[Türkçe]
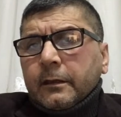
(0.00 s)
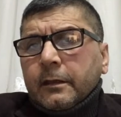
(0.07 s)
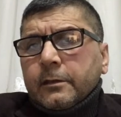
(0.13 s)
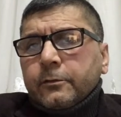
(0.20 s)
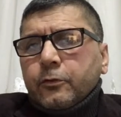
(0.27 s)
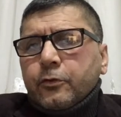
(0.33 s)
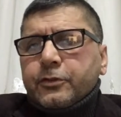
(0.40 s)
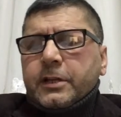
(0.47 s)

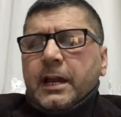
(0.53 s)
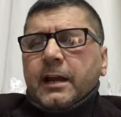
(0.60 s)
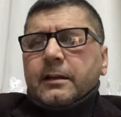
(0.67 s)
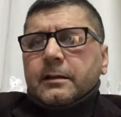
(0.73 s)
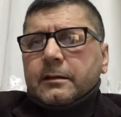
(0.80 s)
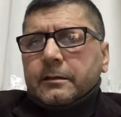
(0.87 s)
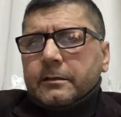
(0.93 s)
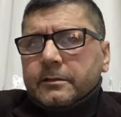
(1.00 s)

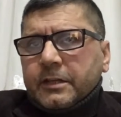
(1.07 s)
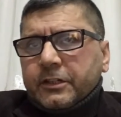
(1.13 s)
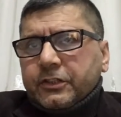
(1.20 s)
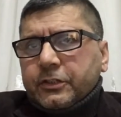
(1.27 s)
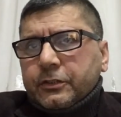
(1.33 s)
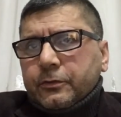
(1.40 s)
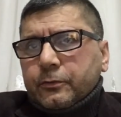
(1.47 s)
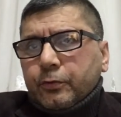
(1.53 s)
yüzlerce
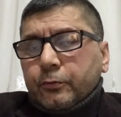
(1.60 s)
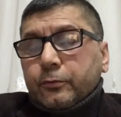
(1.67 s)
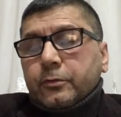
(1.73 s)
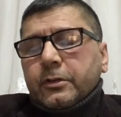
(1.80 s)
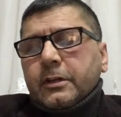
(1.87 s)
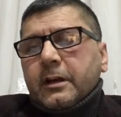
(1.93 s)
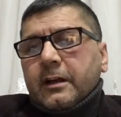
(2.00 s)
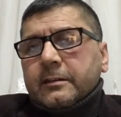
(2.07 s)
Türk
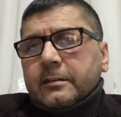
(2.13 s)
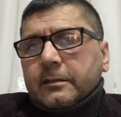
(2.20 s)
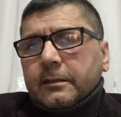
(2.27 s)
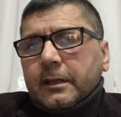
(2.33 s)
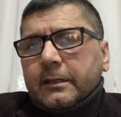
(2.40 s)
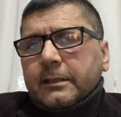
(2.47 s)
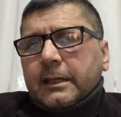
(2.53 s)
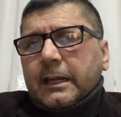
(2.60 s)

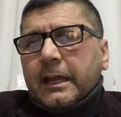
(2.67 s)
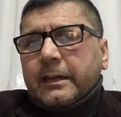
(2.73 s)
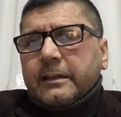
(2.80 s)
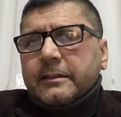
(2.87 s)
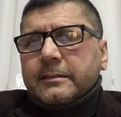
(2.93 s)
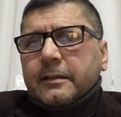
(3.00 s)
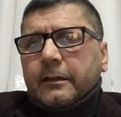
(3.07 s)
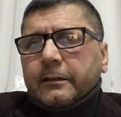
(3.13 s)
dünyasından gelen
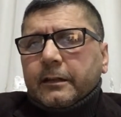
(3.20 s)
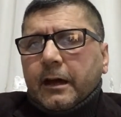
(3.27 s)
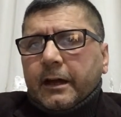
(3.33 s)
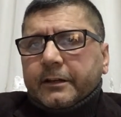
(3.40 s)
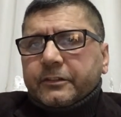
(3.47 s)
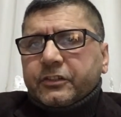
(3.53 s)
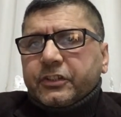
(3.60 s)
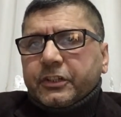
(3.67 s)
insanlar
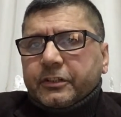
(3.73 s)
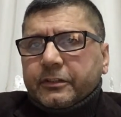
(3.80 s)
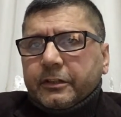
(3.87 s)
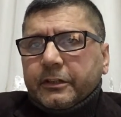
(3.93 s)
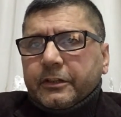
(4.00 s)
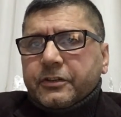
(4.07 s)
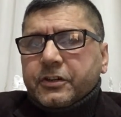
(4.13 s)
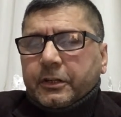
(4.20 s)

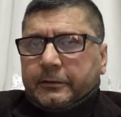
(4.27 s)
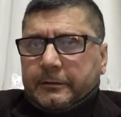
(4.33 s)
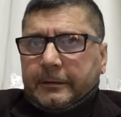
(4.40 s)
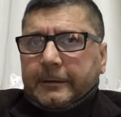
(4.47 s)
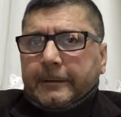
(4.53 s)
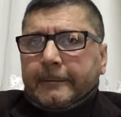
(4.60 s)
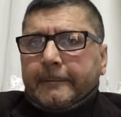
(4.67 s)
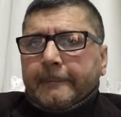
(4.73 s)
girdi, çıktı.